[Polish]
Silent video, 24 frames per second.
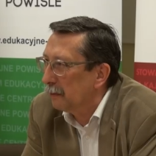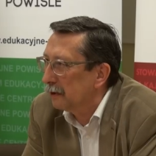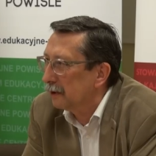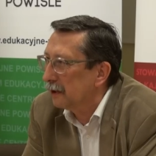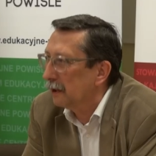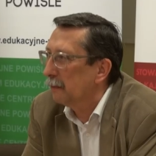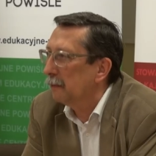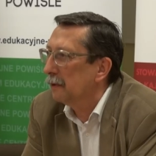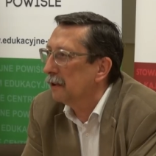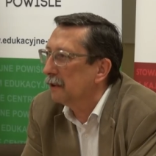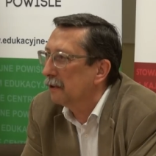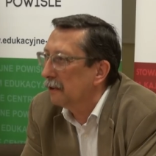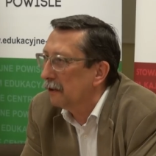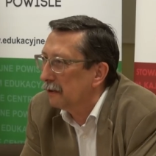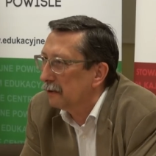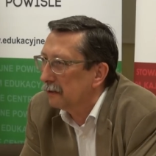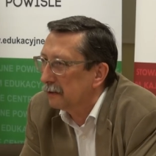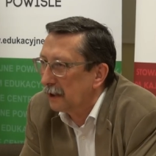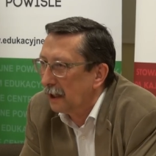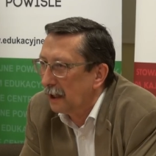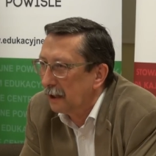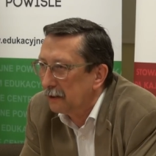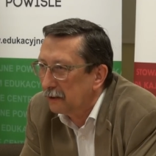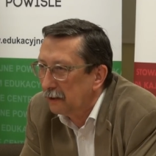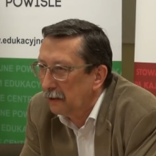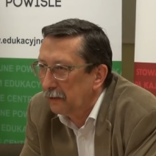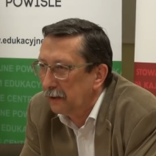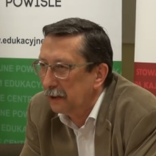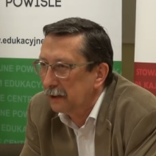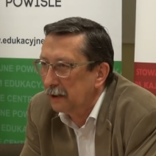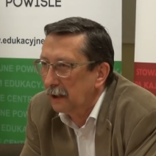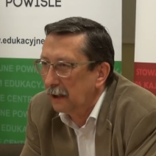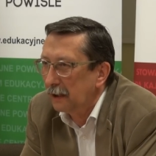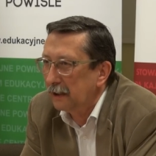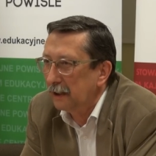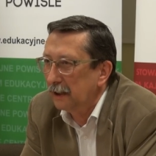możemy go
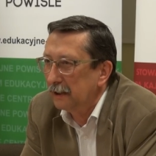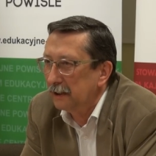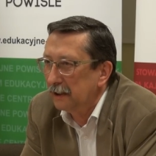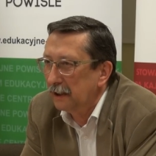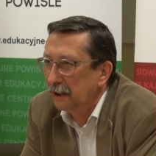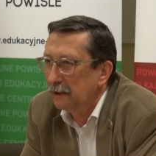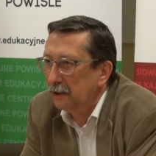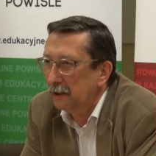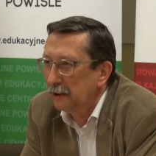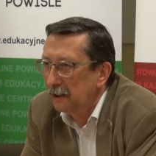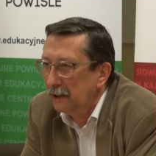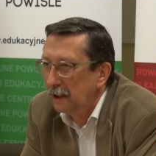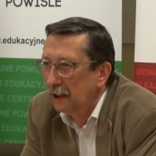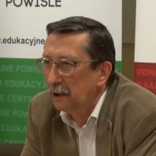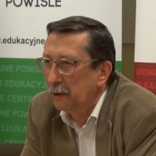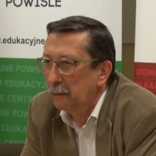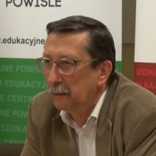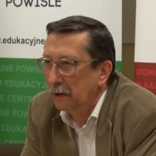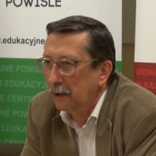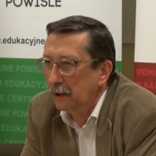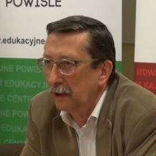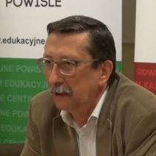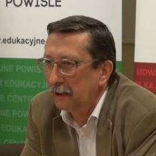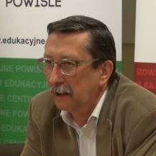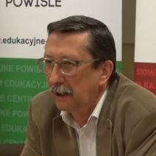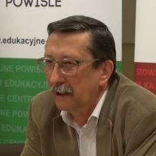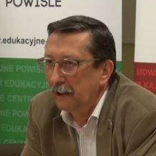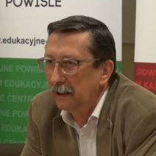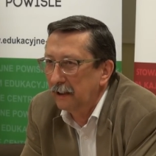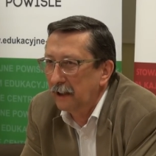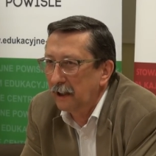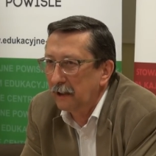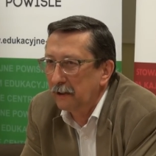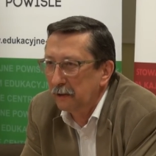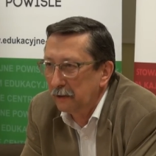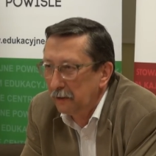traktować jak każdego innego
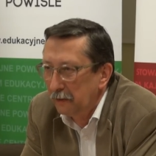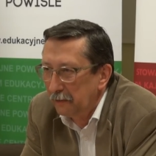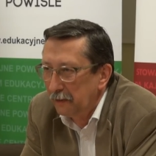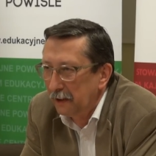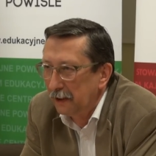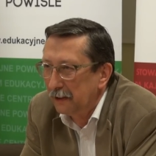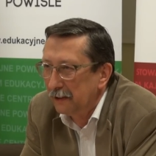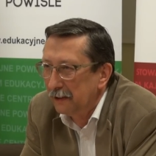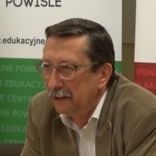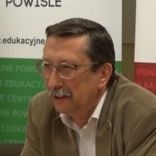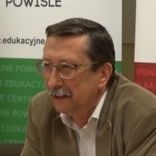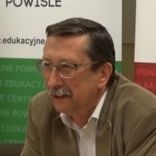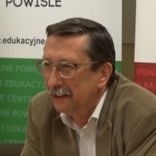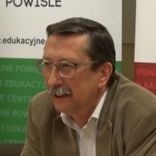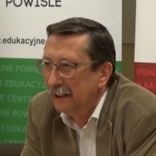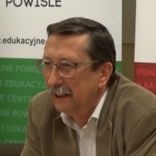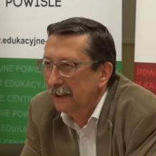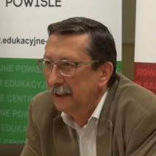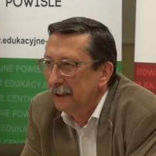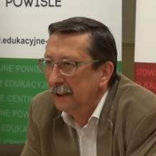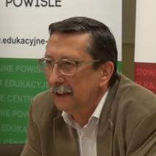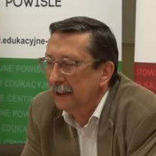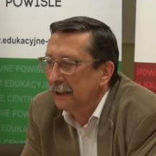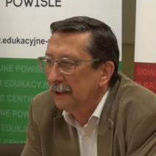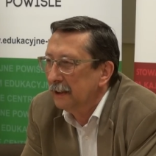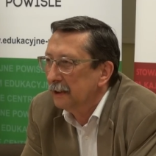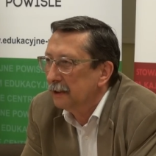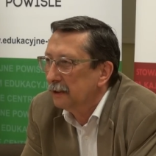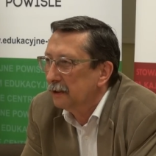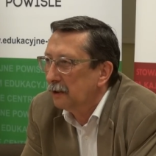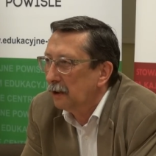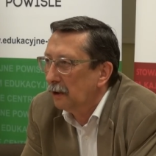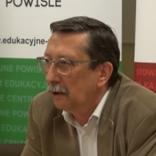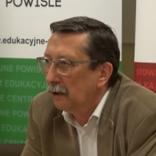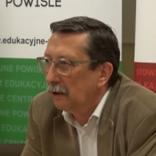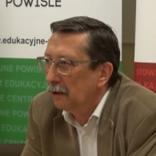bohatera narodowego,
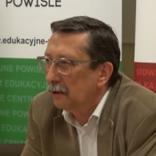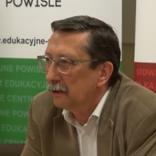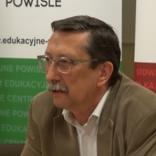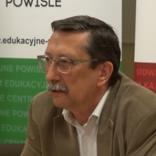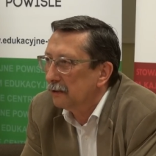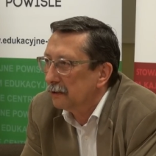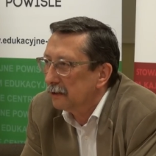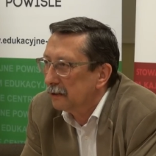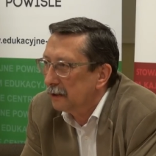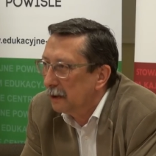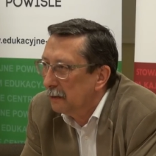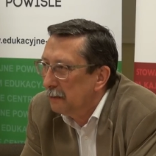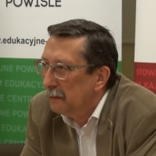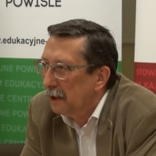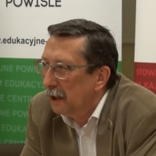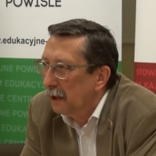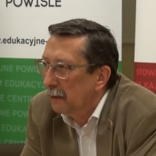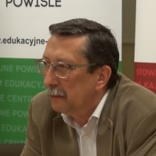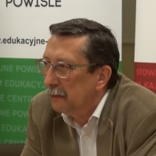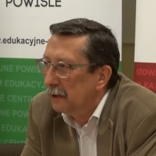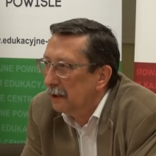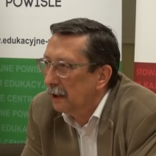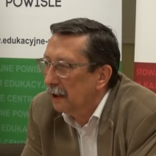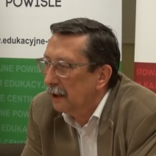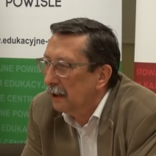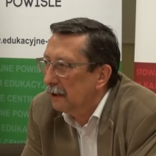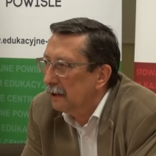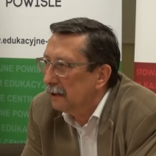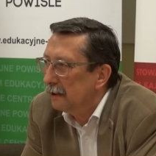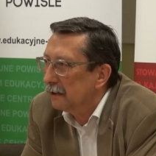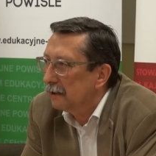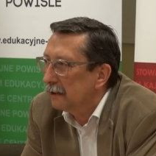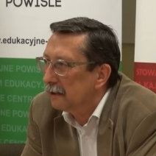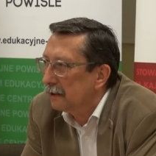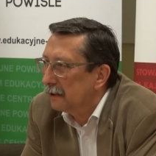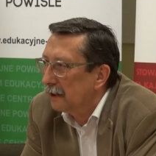to tym
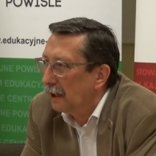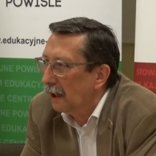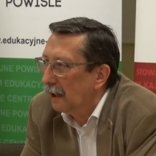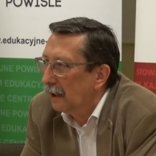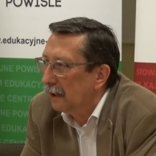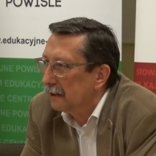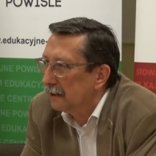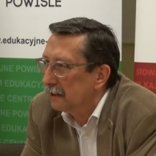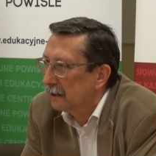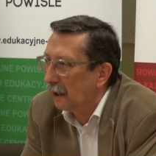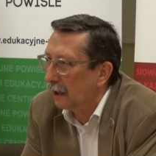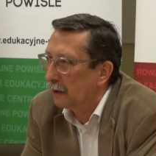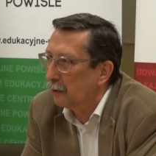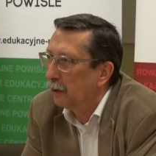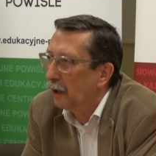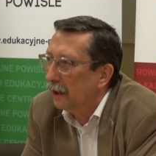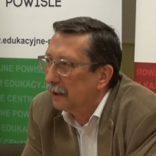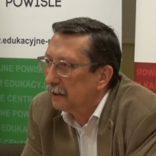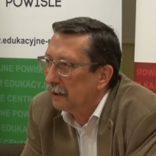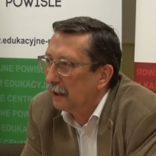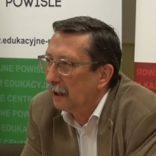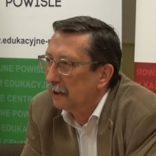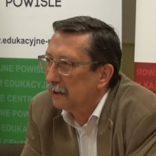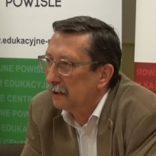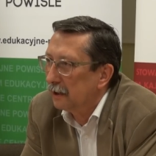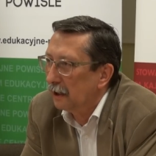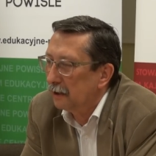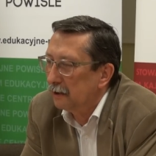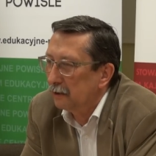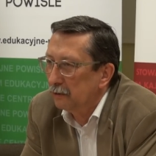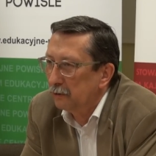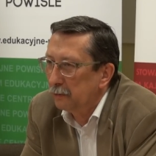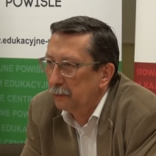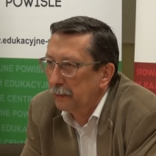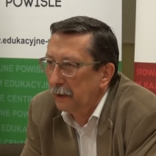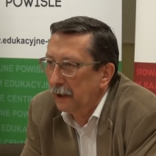niemniej ta zakładka
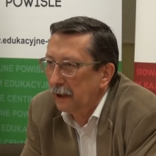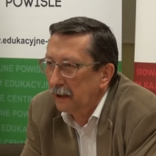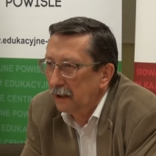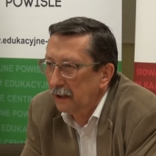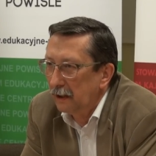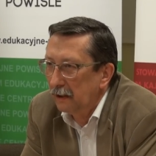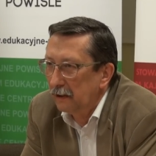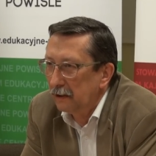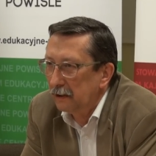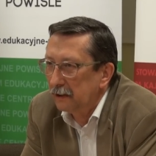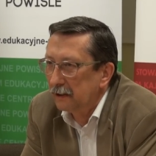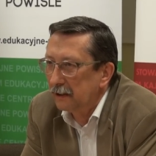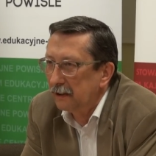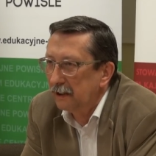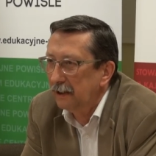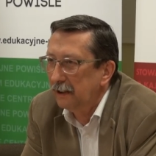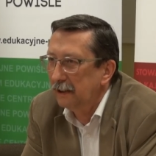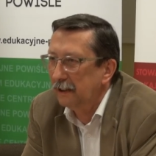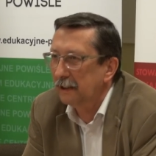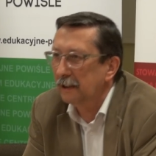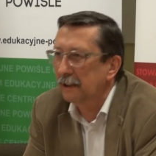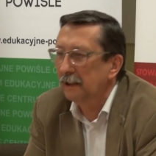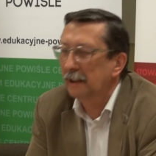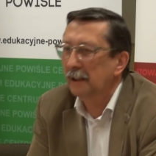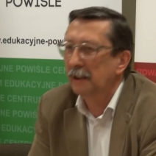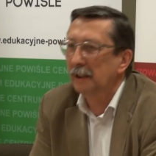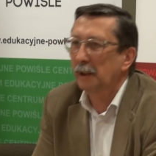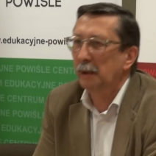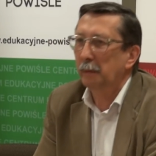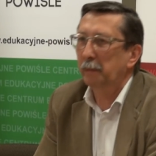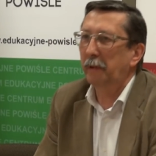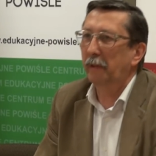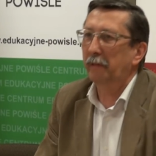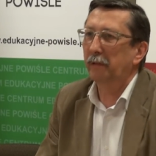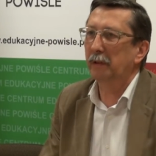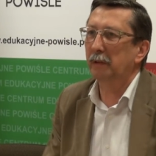czasów PRL-owskich
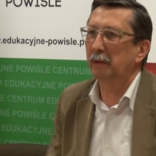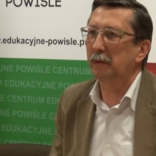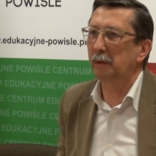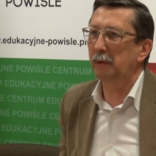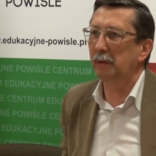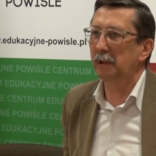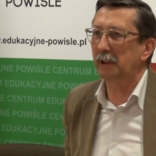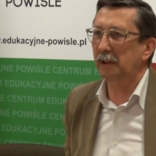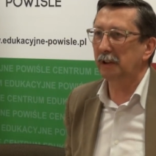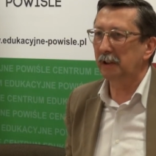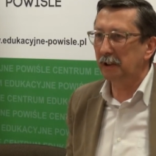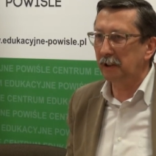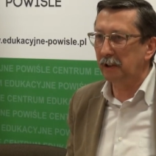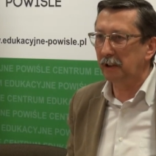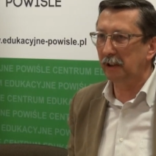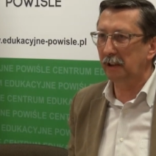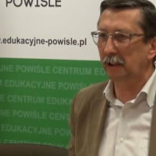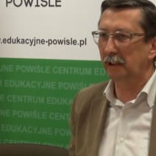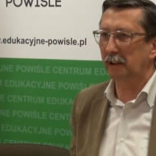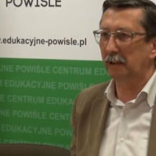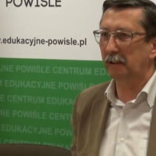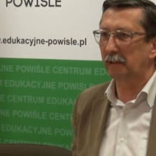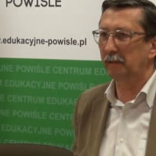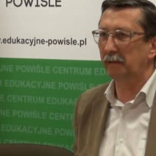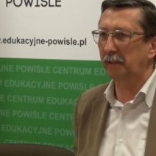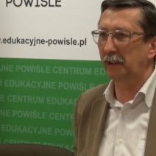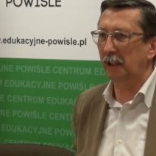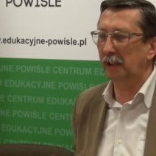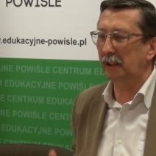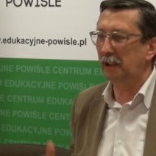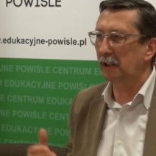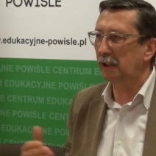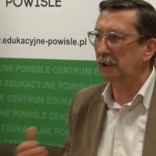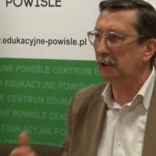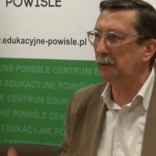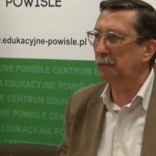powoduje, że w
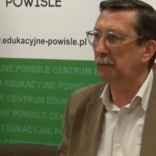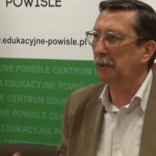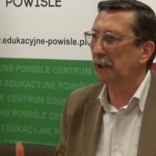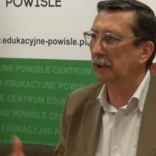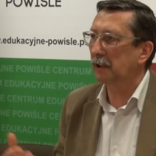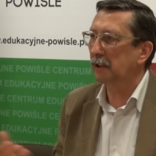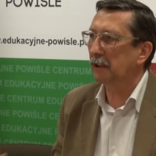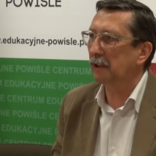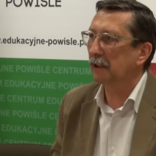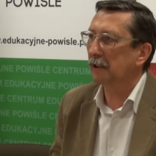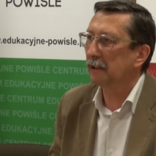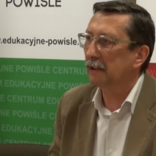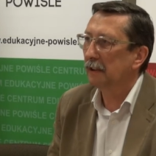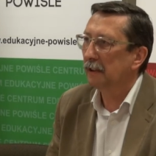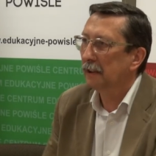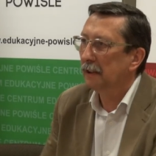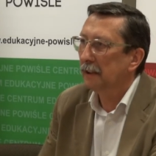jakiejś mierze